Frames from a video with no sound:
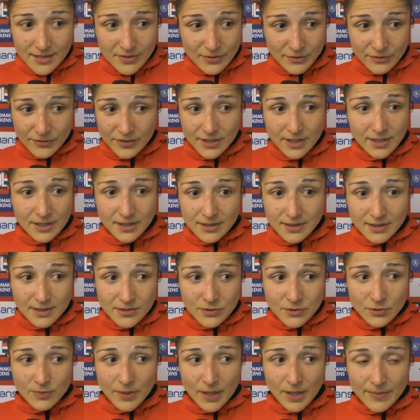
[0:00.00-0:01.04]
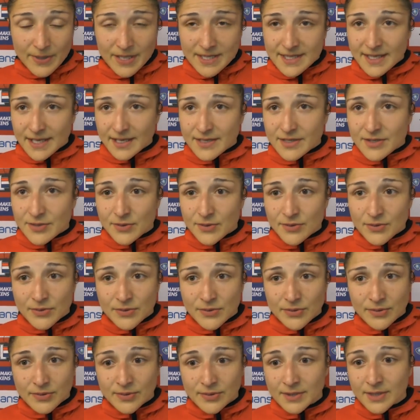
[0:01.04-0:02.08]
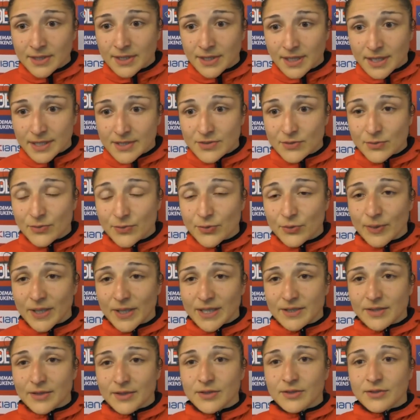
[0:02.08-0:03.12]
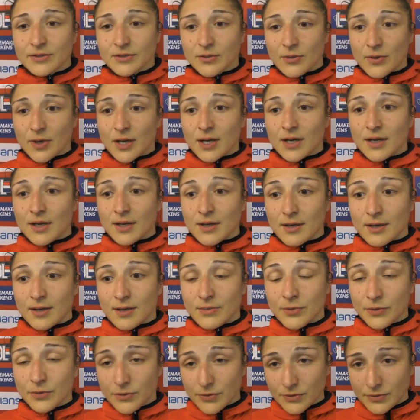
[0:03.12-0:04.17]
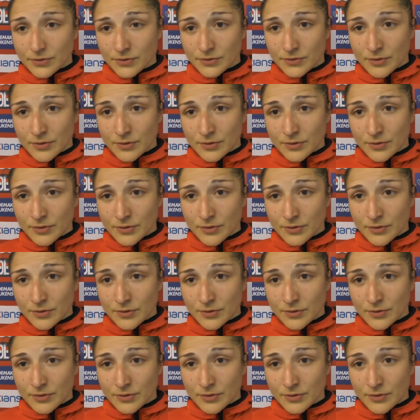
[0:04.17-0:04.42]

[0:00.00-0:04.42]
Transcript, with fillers: Elles ont fait des, super belles actions et elles ont pu mettre trois buts.